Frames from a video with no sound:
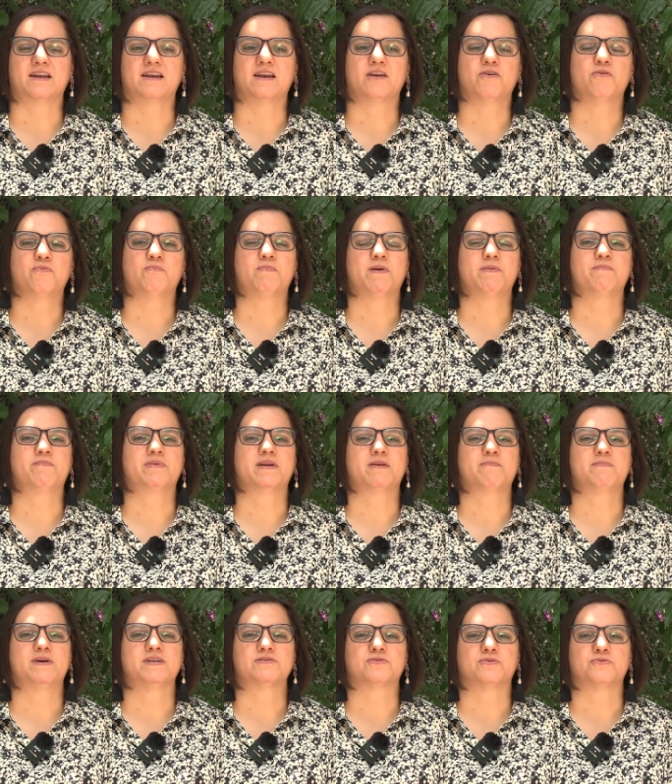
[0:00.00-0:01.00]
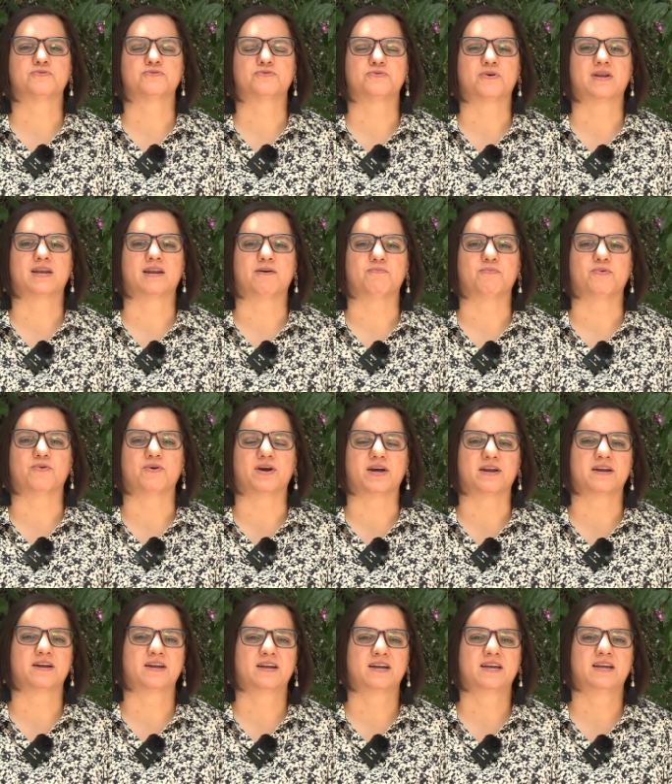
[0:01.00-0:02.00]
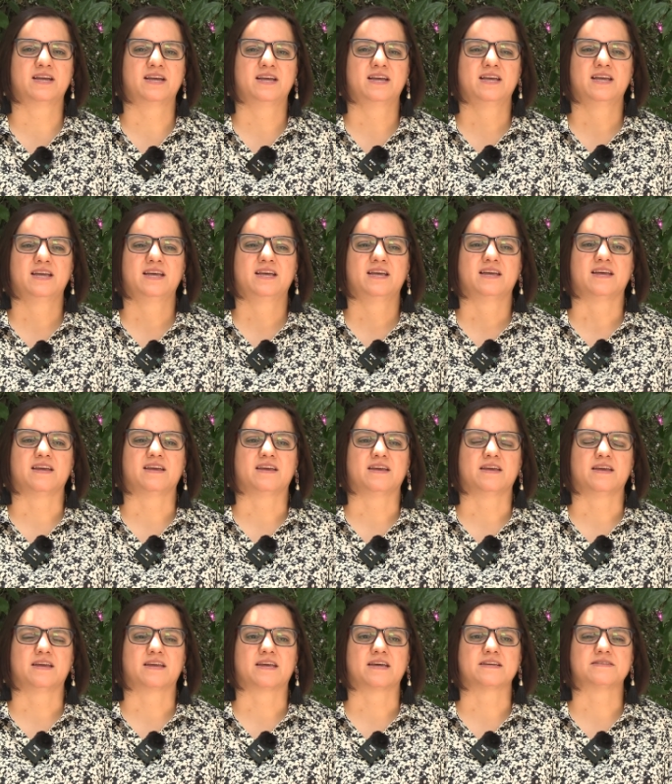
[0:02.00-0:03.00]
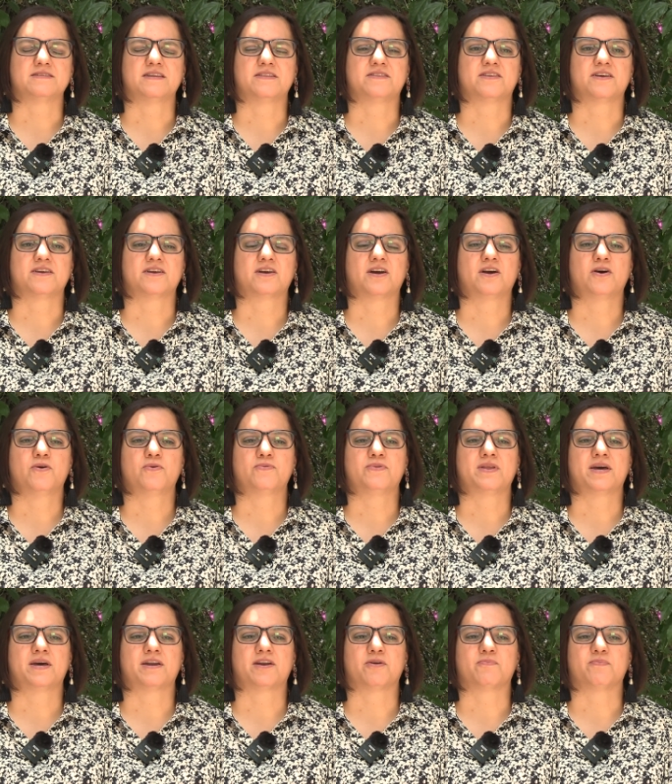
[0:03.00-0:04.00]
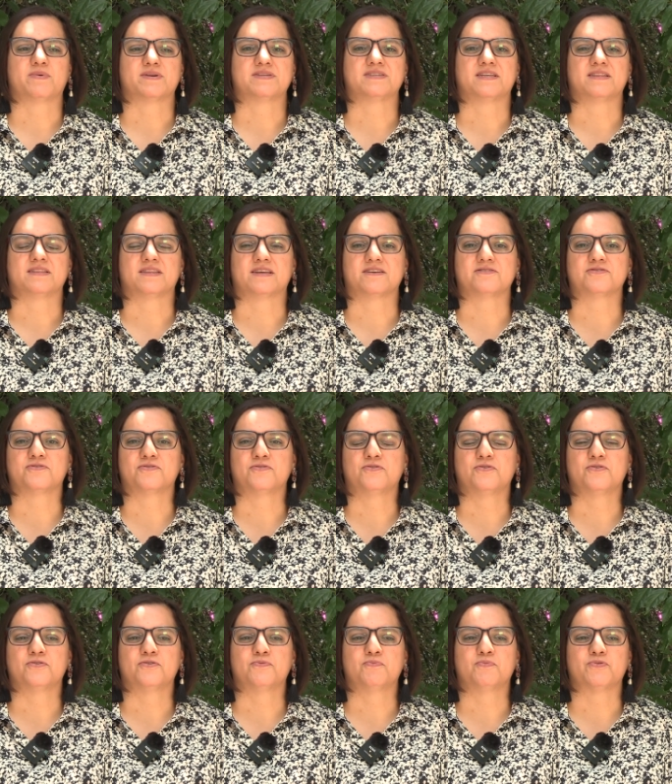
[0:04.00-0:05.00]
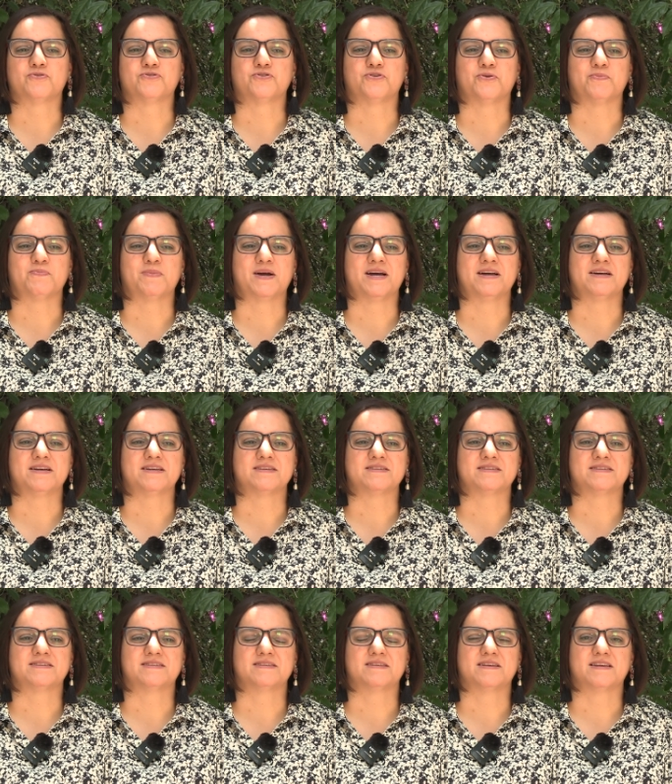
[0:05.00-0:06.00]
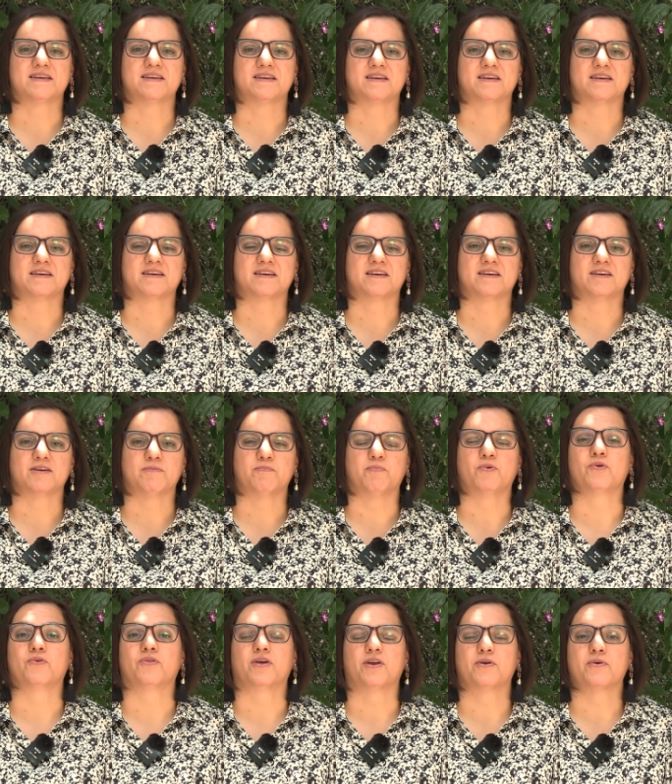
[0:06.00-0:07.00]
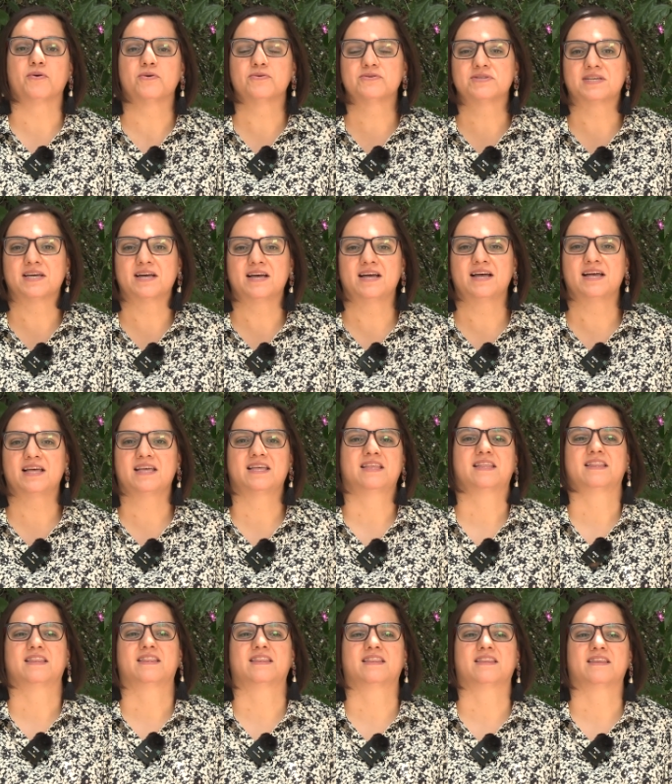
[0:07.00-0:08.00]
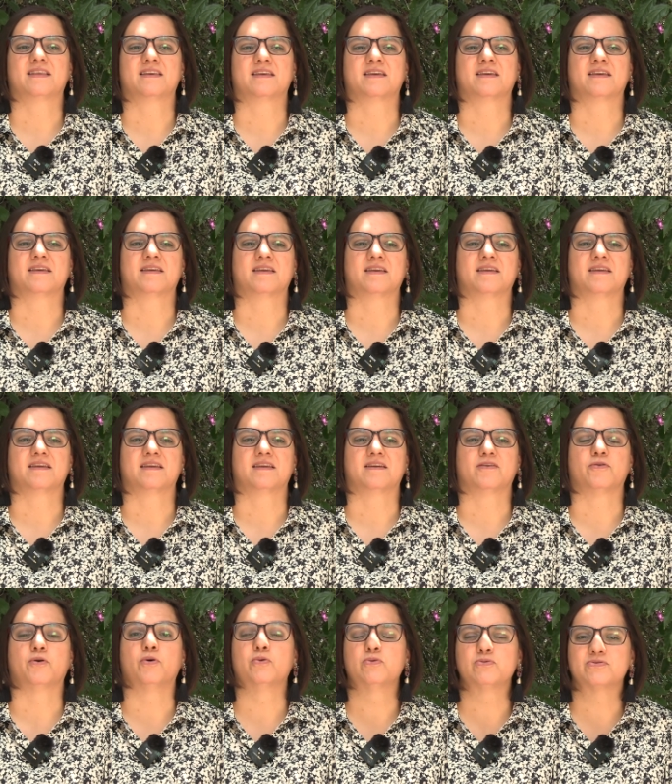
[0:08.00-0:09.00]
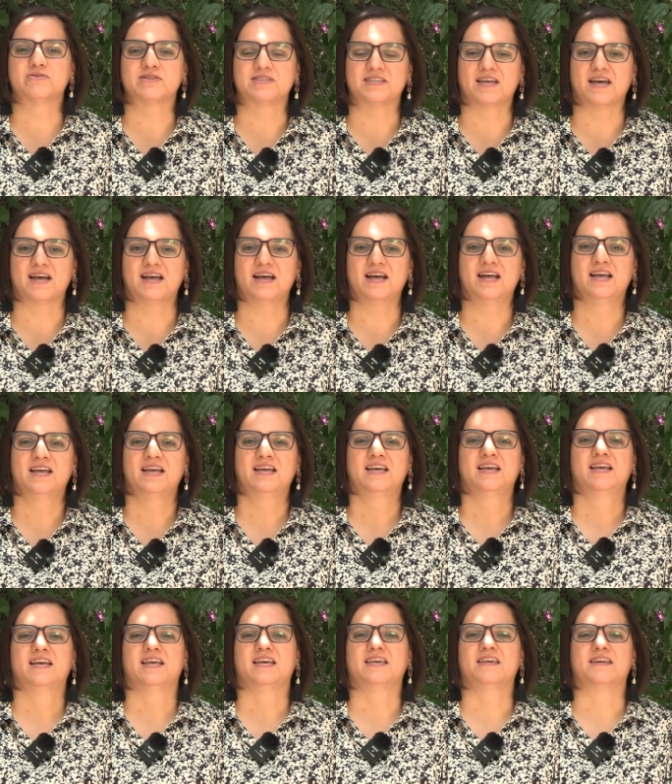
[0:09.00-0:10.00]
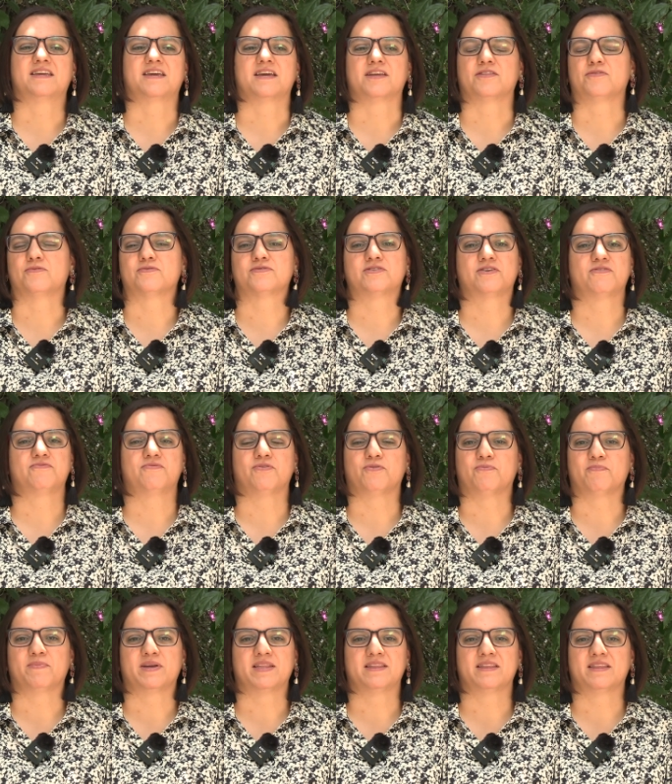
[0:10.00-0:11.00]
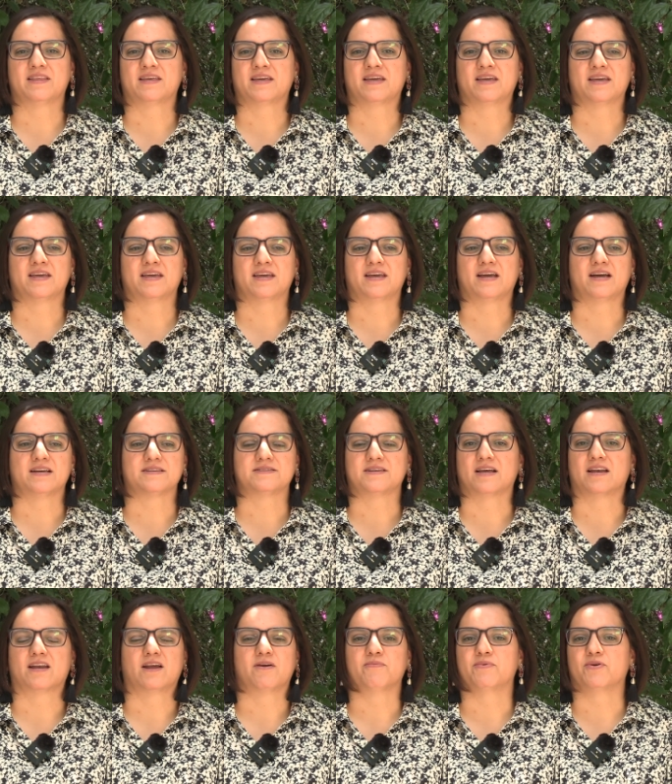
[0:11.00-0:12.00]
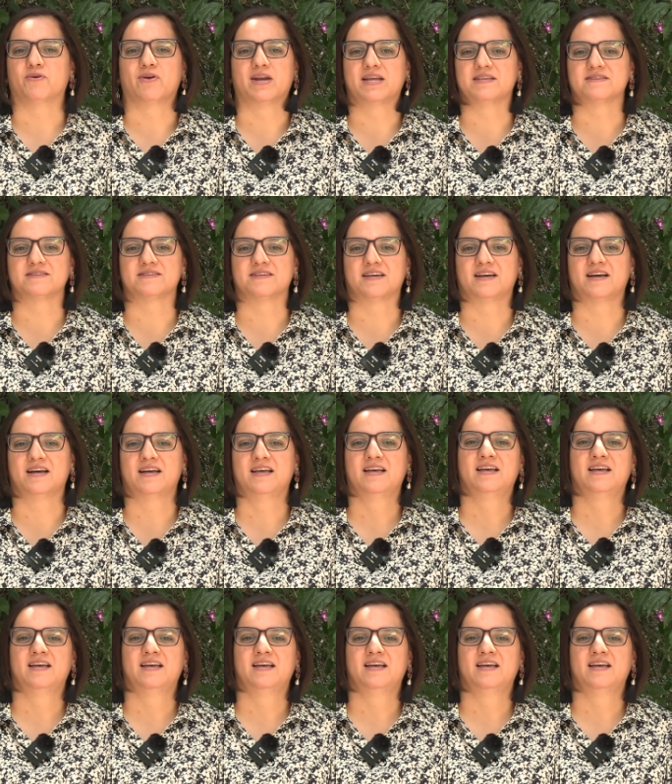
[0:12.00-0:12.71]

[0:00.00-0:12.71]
darle un papel más justo a la mujer eh, que sí tenga una representación mucho más eh, poderosa, eh, justa y que no se fomente hacia la violencia.